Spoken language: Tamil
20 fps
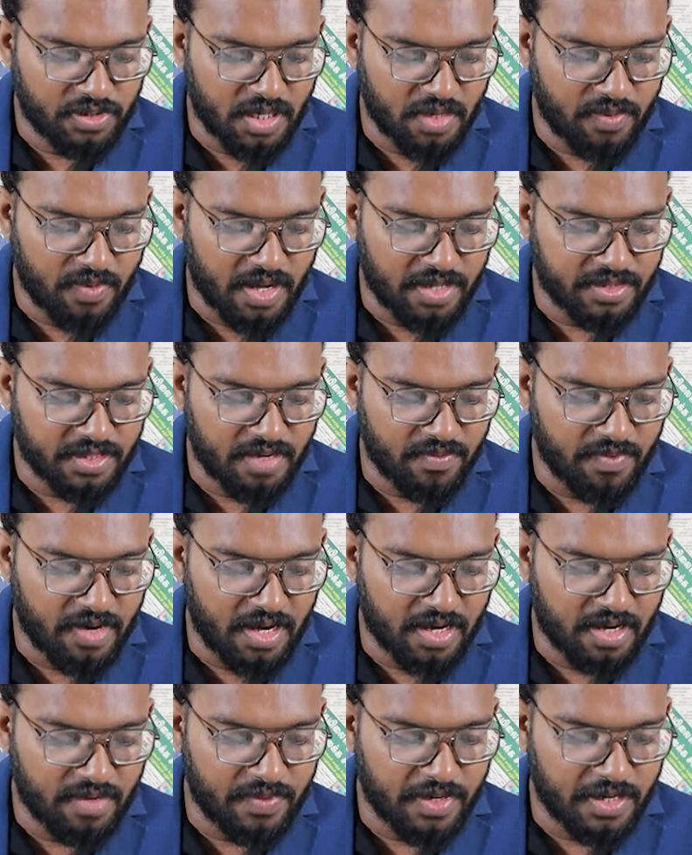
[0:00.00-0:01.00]
உத்தரவாதத்தை
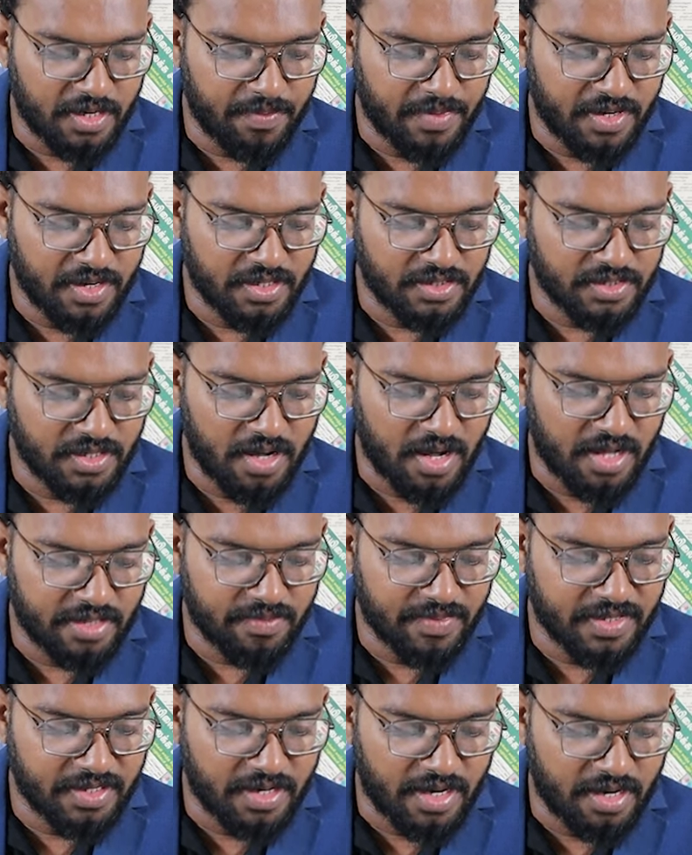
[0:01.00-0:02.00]
வழங்க வேண்டும் என
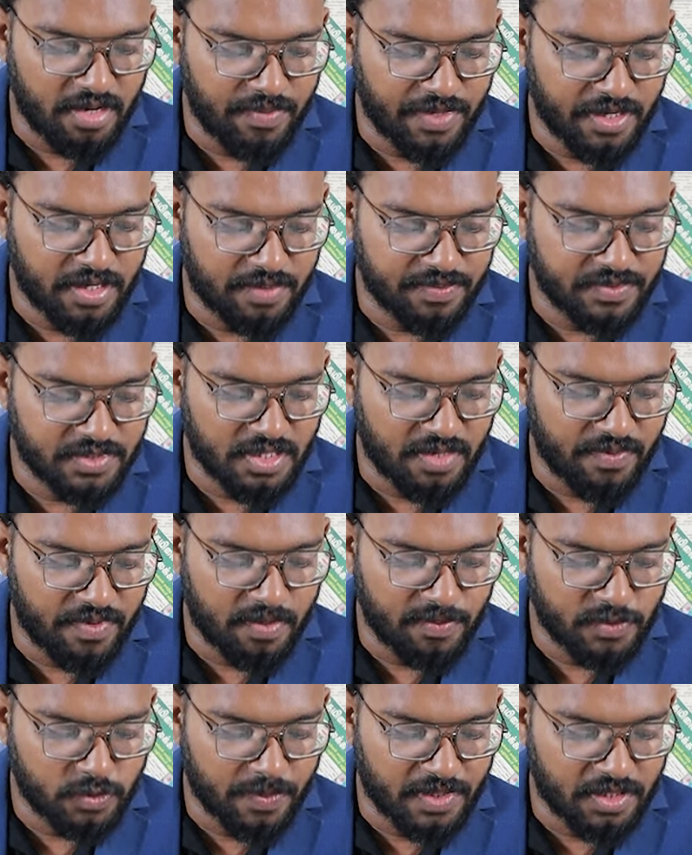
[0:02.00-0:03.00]
ஜனாதிபதி ரணில்
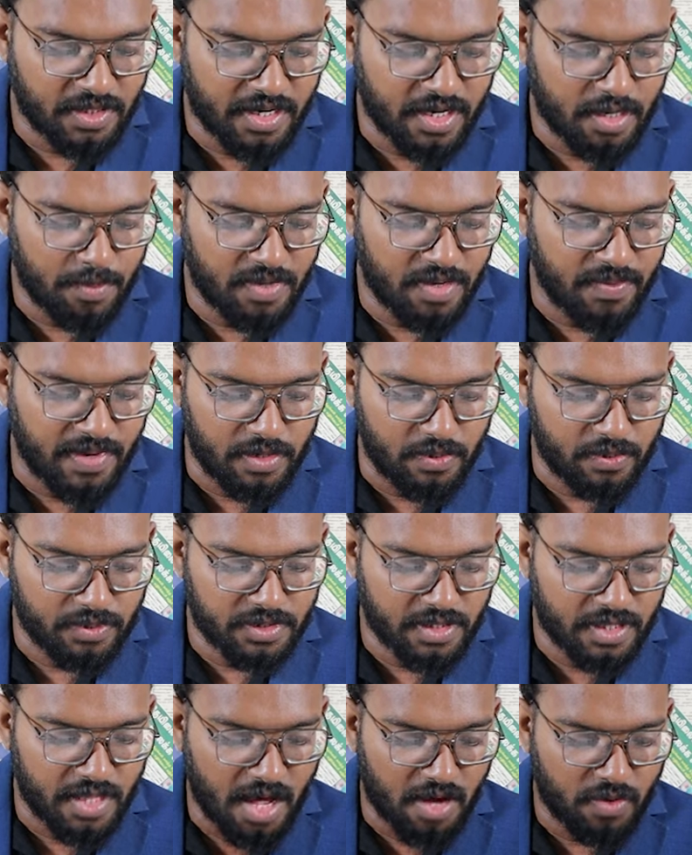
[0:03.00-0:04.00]
விக்ரமசிங்கவிடம் சுமந்திரன் எம்பி
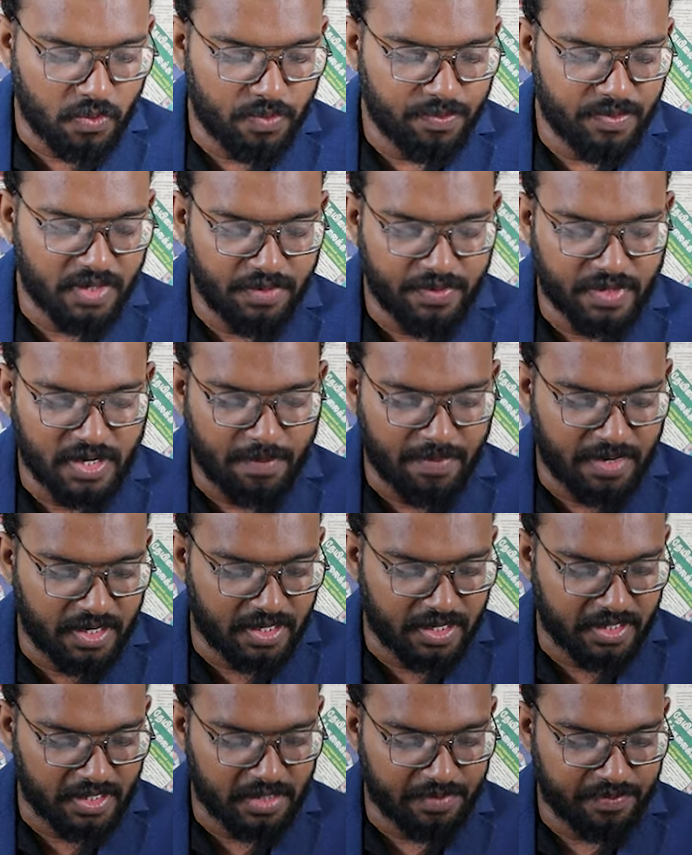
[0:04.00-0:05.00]
வலியுறுத்தியதாகவும்
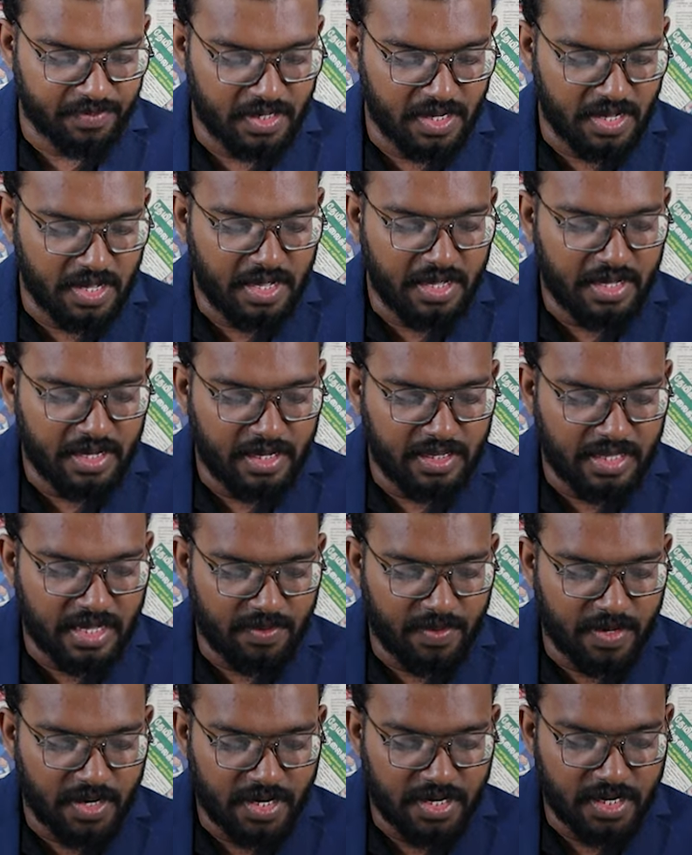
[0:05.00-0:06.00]
தெரிவிக்கப்படுகிறது
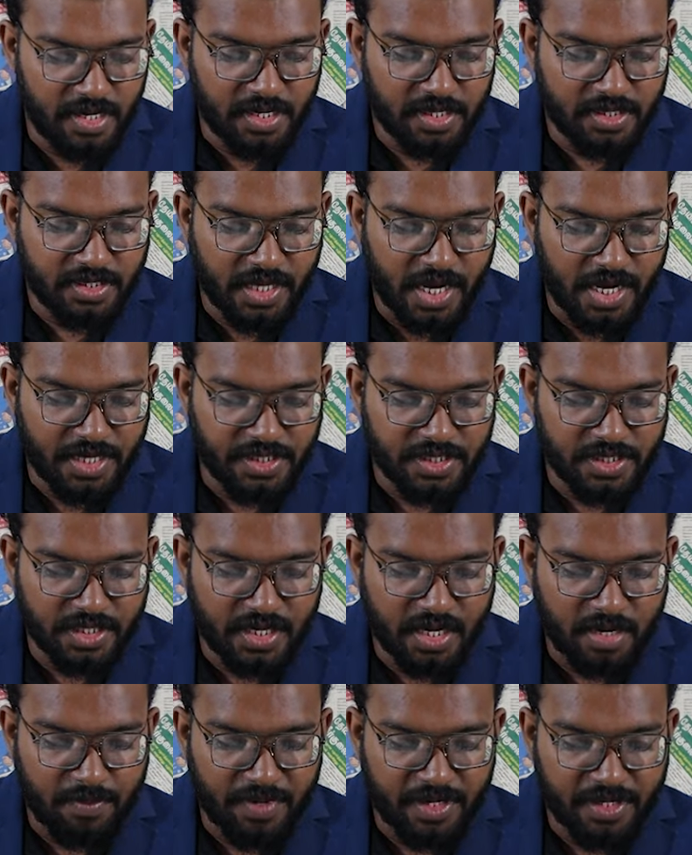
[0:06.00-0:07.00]
இதேவேளை நேற்று
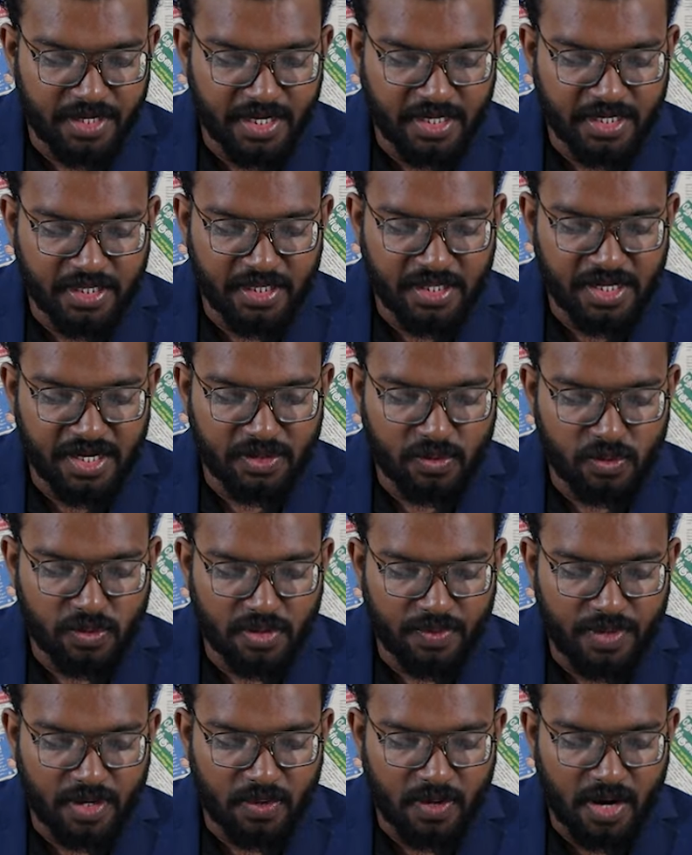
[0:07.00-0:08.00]
இடம்பெற்ற இந்திய
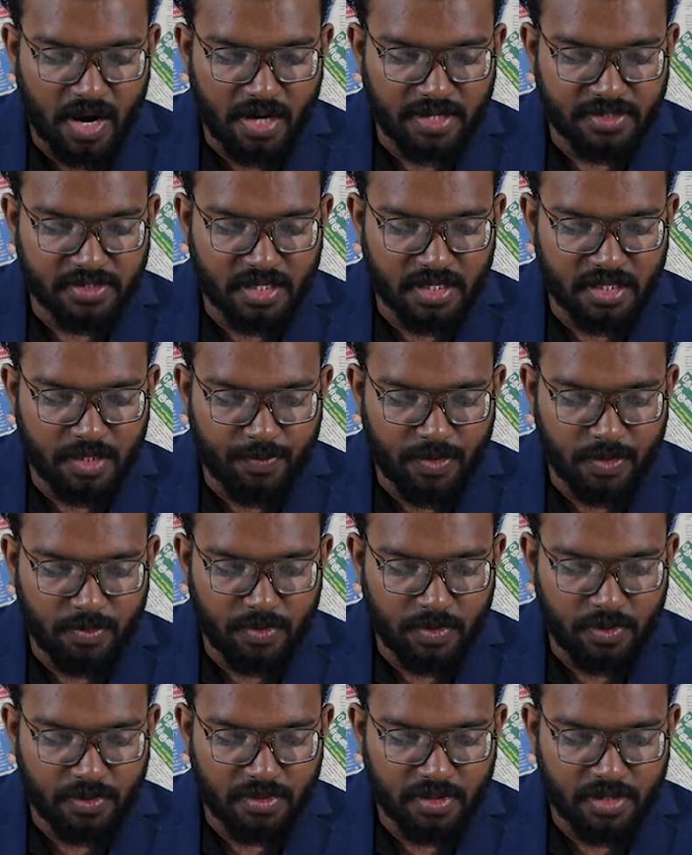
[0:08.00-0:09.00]
தூதுவருடனான
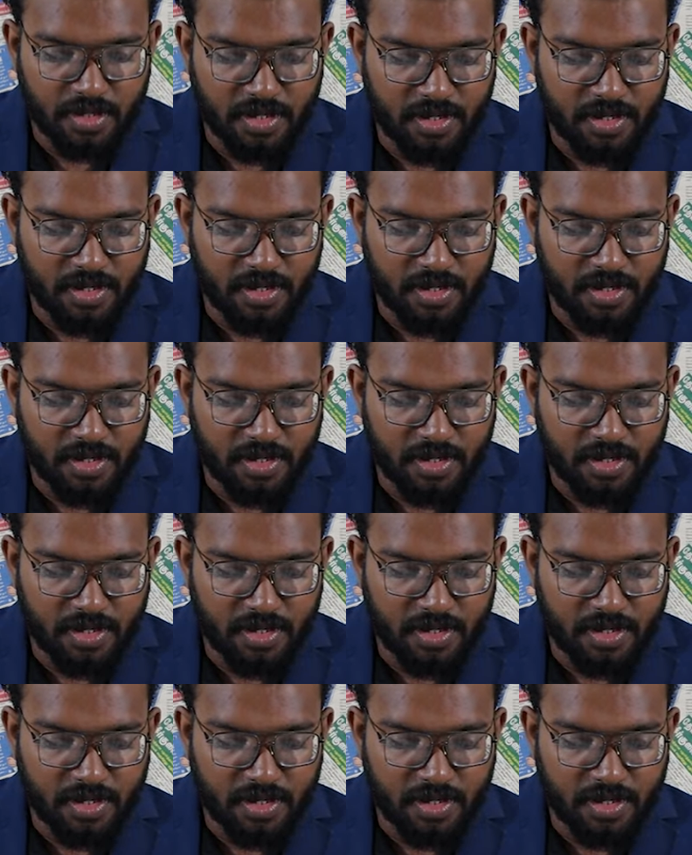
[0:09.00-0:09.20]
சந்திப்பின் போது